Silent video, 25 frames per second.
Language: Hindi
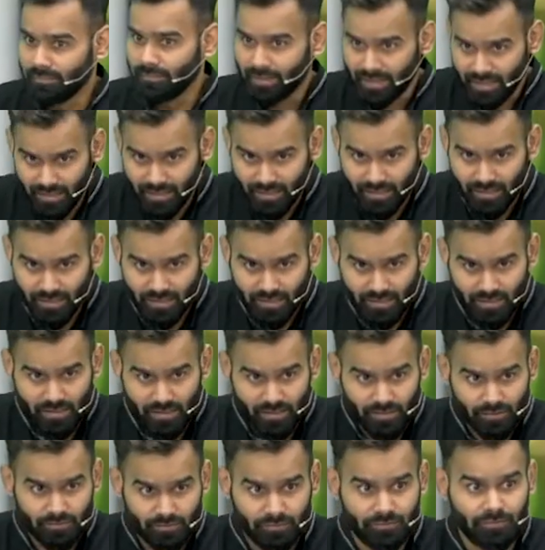मैं
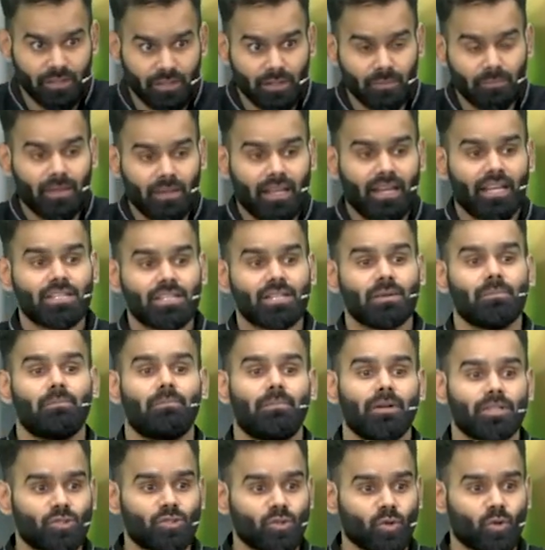फिर मैंने जब
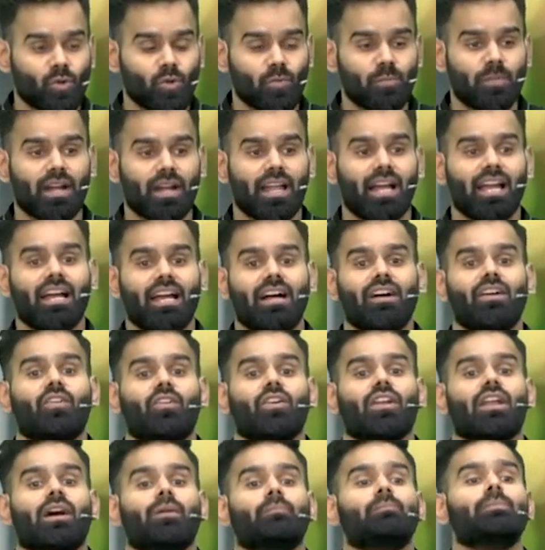बच्चों को पढ़ाया
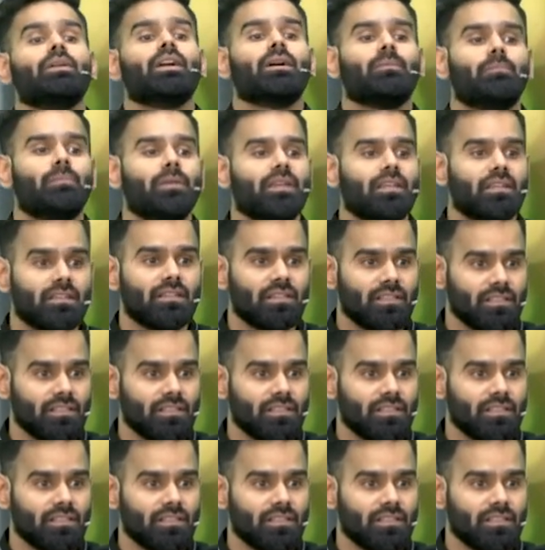और अभी अभी